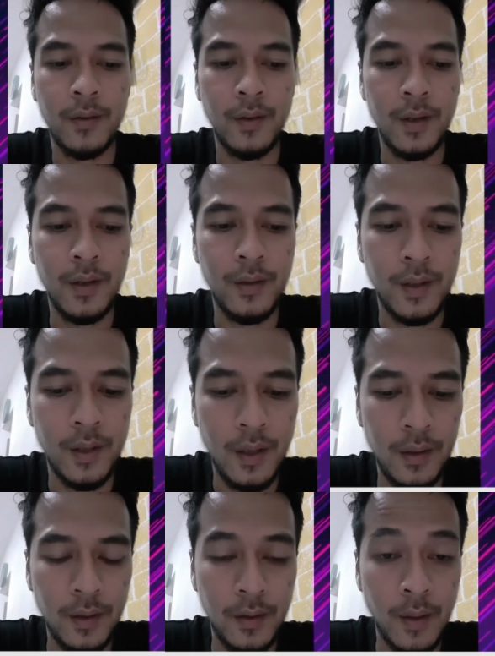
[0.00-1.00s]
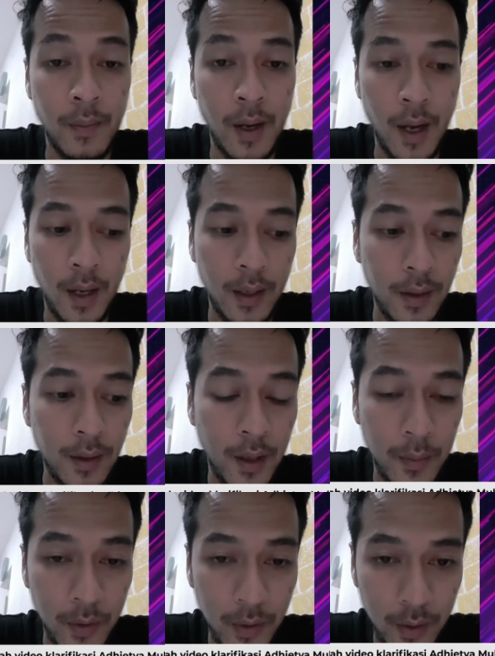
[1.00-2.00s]
Saya di sini atas nama
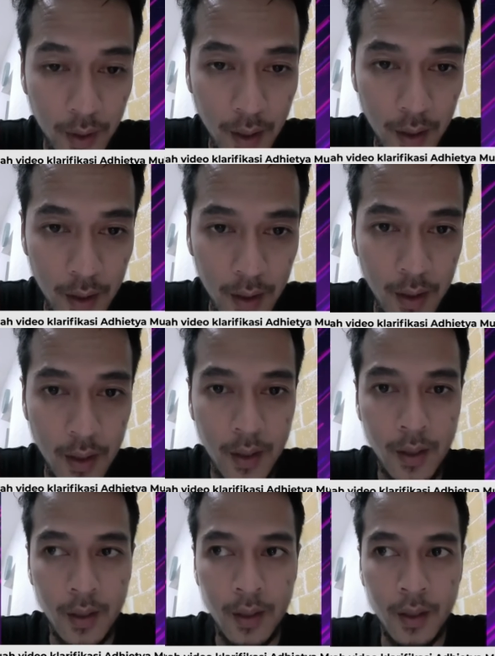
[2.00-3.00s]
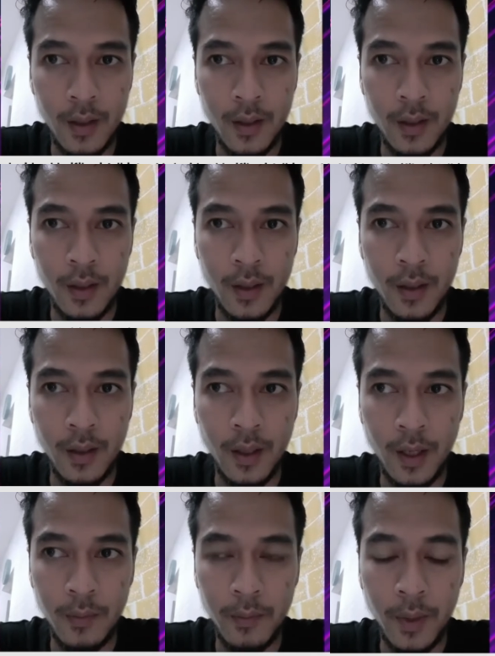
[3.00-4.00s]
Aditya Mukti
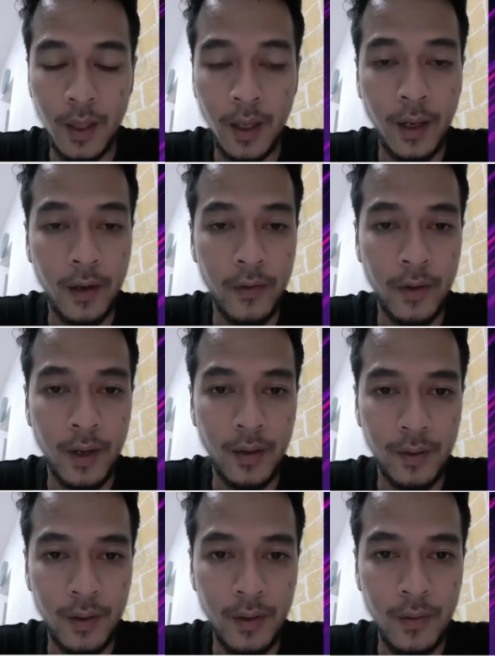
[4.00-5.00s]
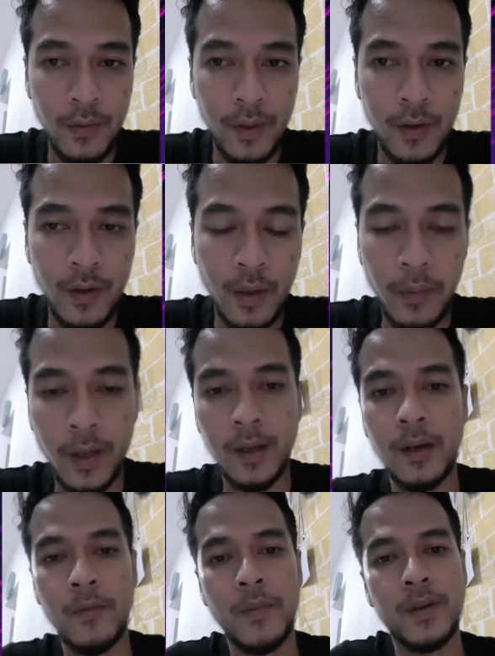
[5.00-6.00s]
ingin mengklarifikasi video yang
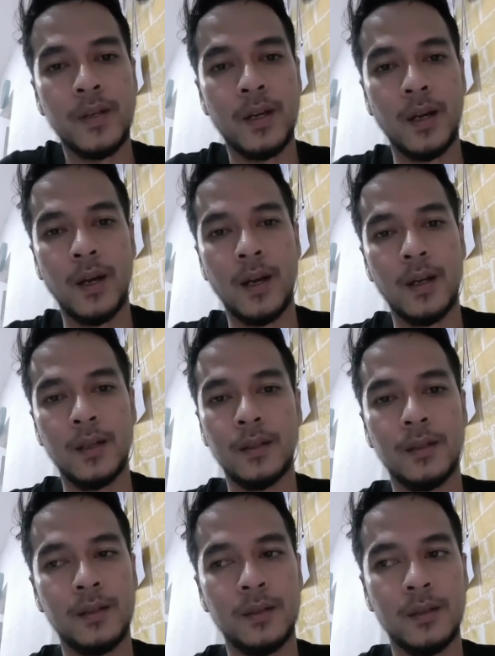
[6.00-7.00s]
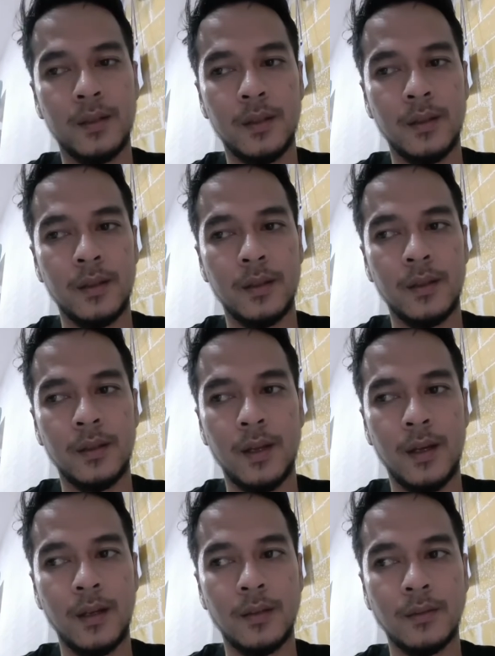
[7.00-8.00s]
beredar di masyarakat
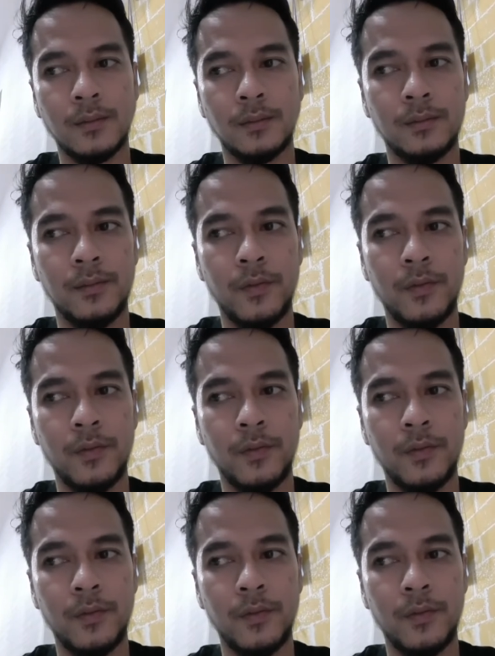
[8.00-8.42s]
tentang